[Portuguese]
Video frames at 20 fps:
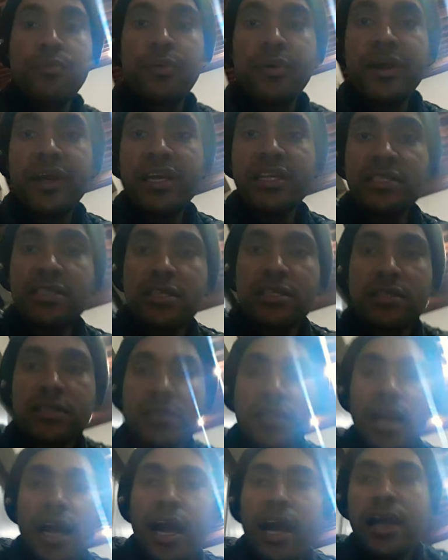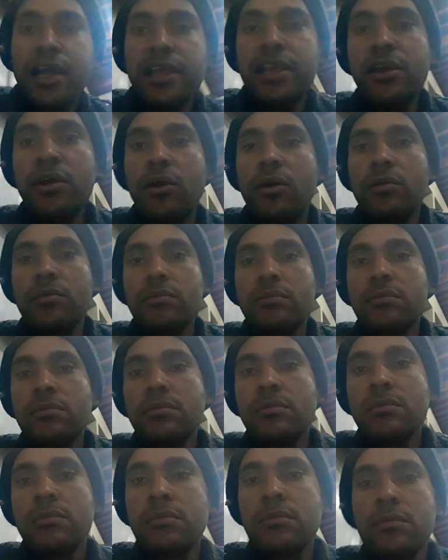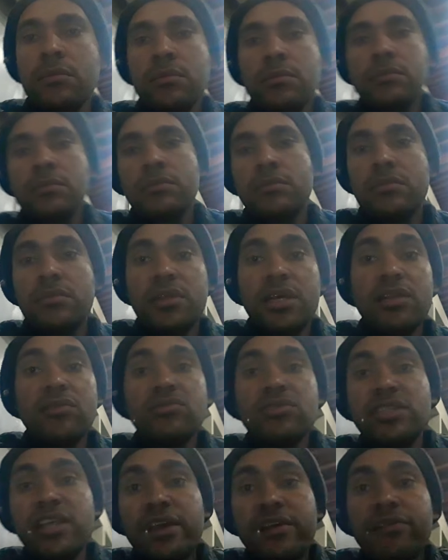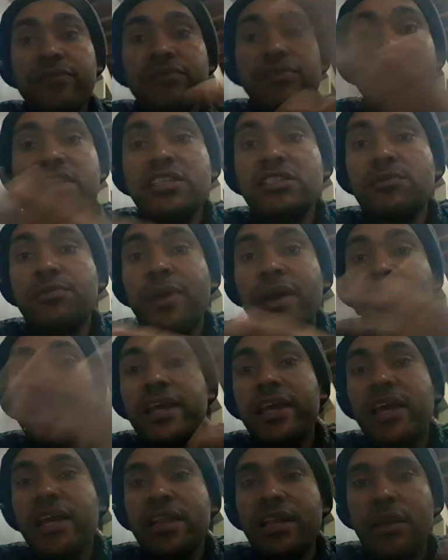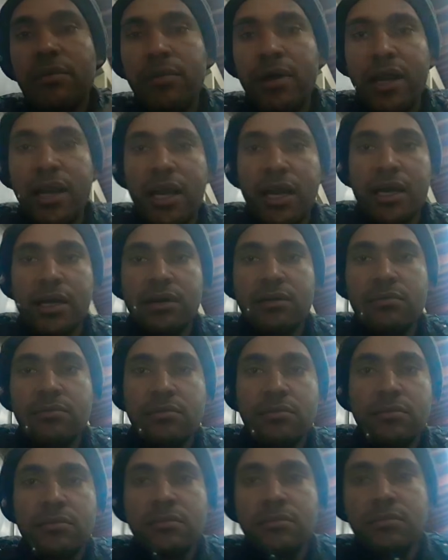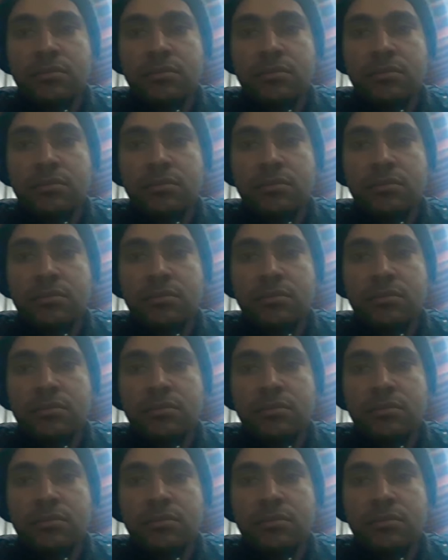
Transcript: empresas aí, ó, dando serviço para quem quer trabalhar.